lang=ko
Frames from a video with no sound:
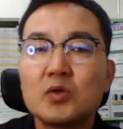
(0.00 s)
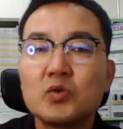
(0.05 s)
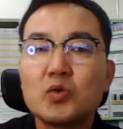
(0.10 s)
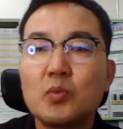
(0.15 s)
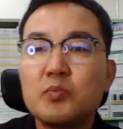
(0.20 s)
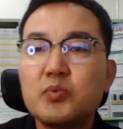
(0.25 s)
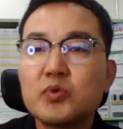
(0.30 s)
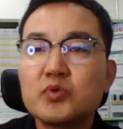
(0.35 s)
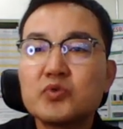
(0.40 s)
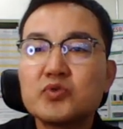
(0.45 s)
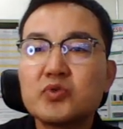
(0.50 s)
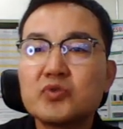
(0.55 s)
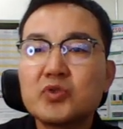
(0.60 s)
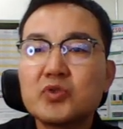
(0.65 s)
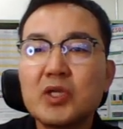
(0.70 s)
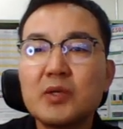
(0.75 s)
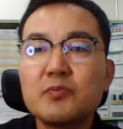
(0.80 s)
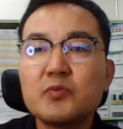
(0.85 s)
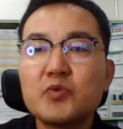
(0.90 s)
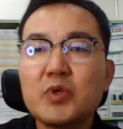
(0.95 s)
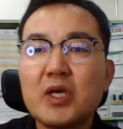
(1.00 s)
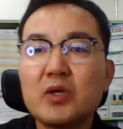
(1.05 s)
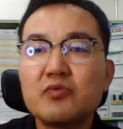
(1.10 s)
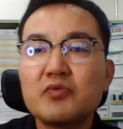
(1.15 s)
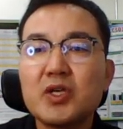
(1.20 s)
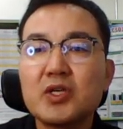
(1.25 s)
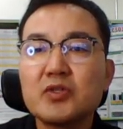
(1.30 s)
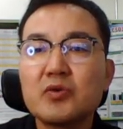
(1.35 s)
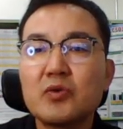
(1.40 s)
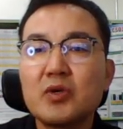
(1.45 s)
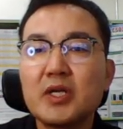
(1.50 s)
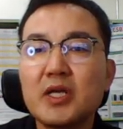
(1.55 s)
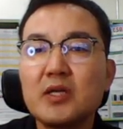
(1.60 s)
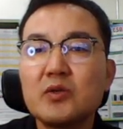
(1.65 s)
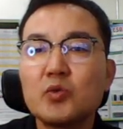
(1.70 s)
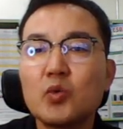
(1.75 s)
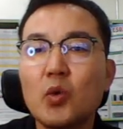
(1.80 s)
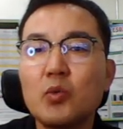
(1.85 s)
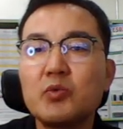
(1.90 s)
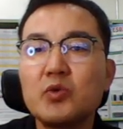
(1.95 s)
또 북측 출입구의 휴게
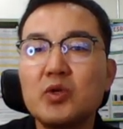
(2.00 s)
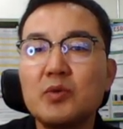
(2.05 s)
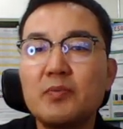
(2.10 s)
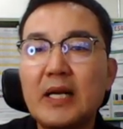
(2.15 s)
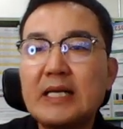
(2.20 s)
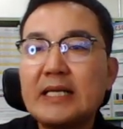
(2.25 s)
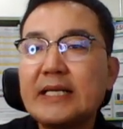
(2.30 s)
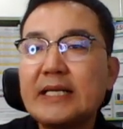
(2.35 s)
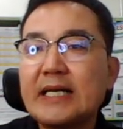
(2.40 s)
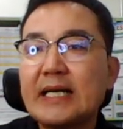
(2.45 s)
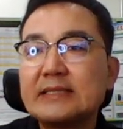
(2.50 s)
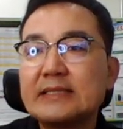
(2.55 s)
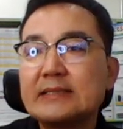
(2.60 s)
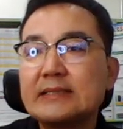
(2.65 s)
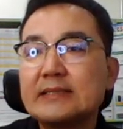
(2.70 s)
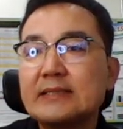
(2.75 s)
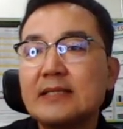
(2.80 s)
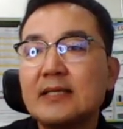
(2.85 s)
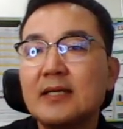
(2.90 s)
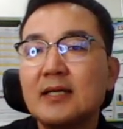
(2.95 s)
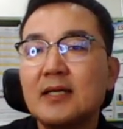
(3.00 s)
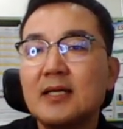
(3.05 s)
정원의 노블 벨리 가든